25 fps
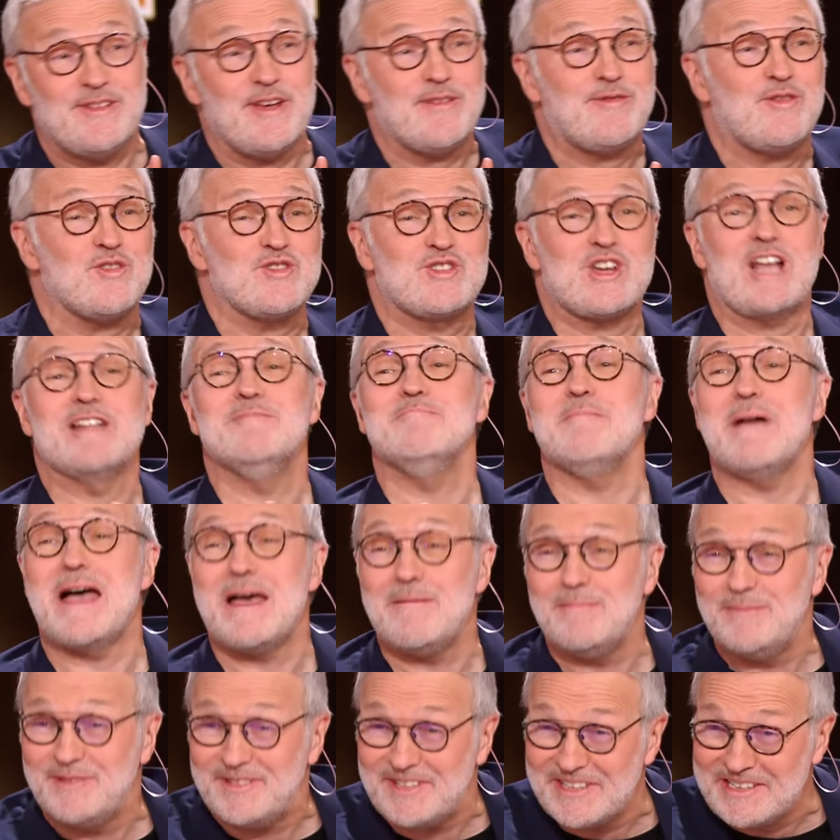Fogiel, même
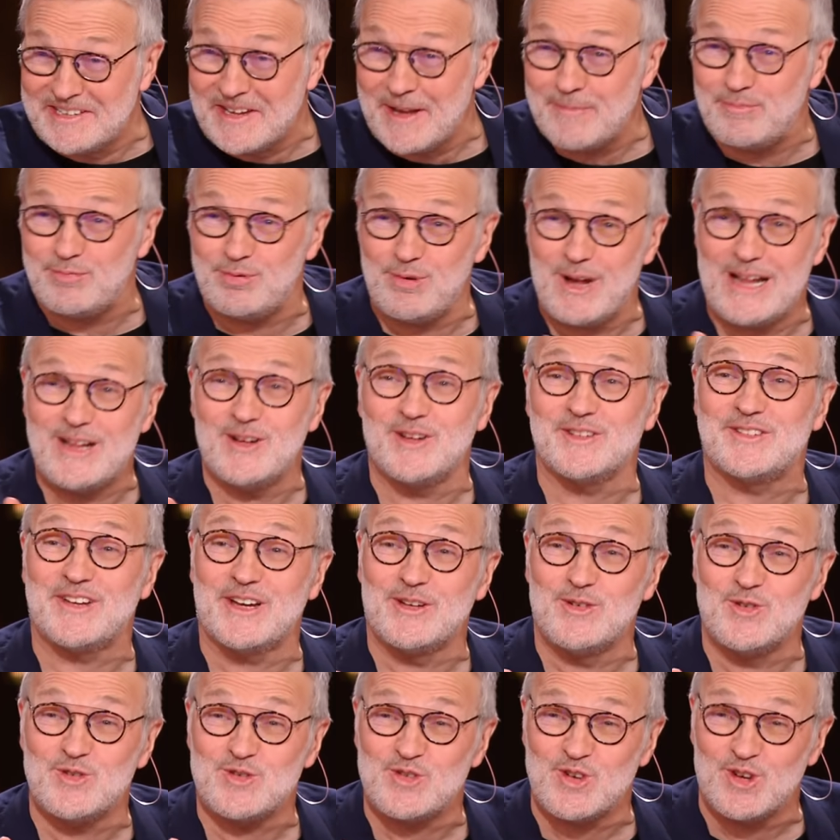s'il n'est plus à l'antenne
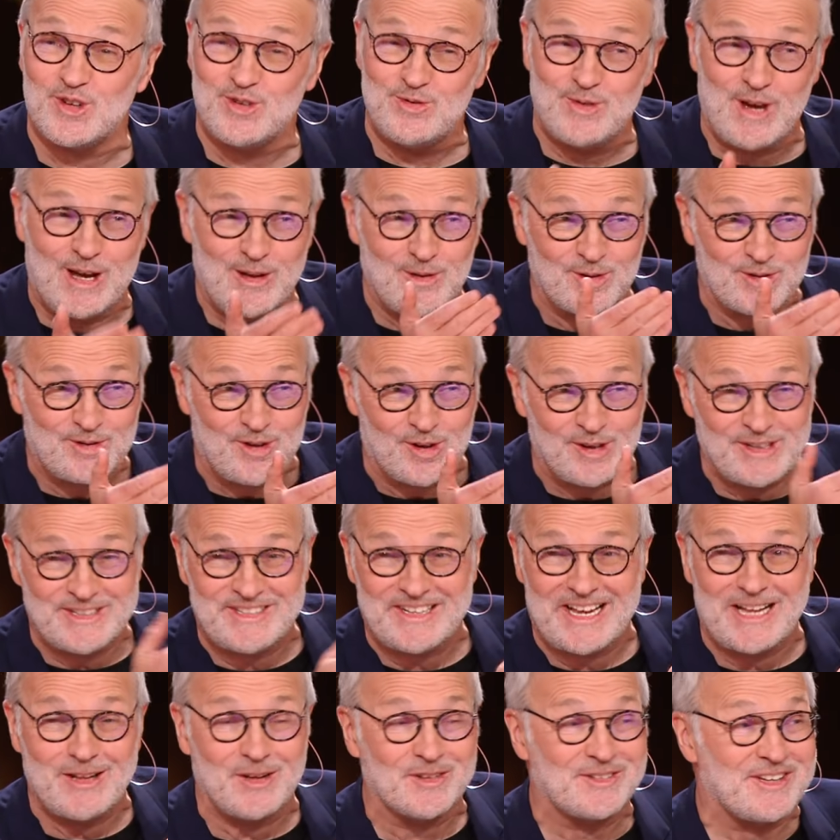aujourd'hui, a longtemps été à
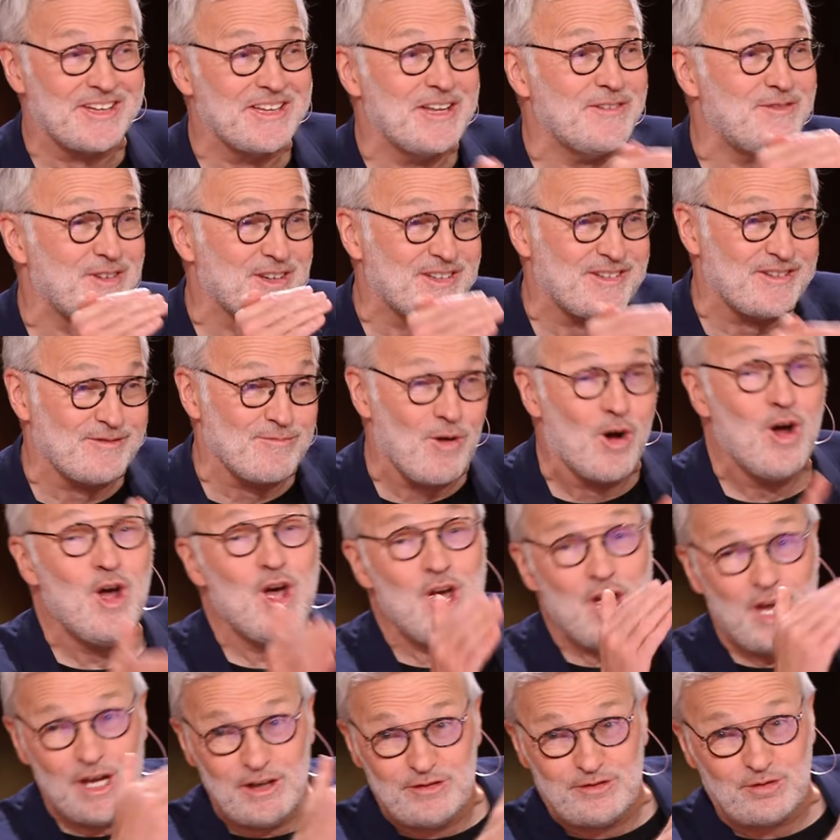l'antenne, effectivement,
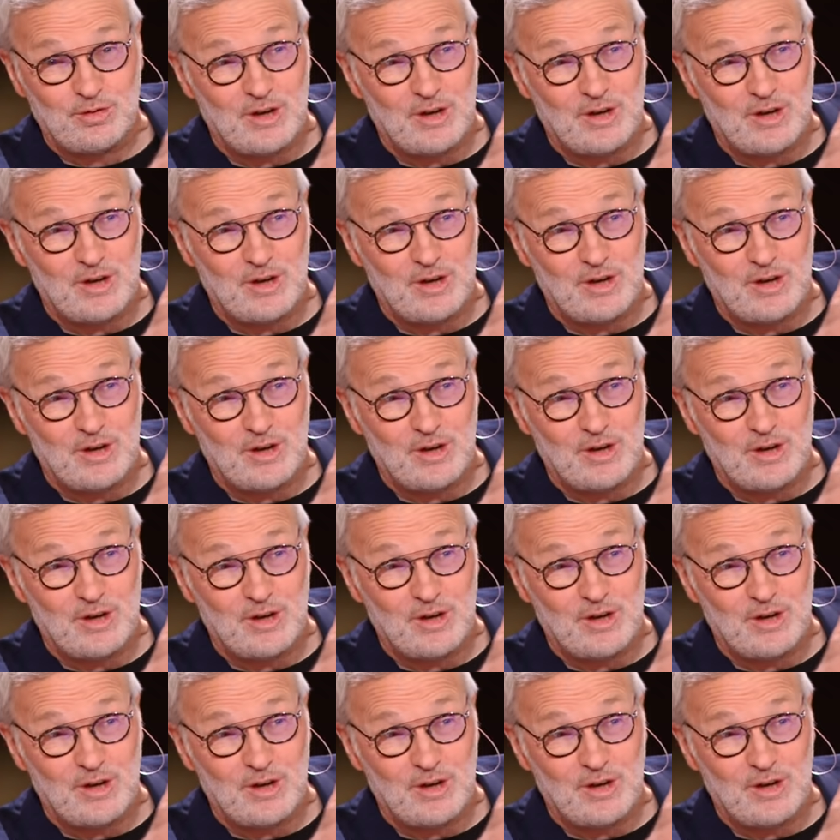et sur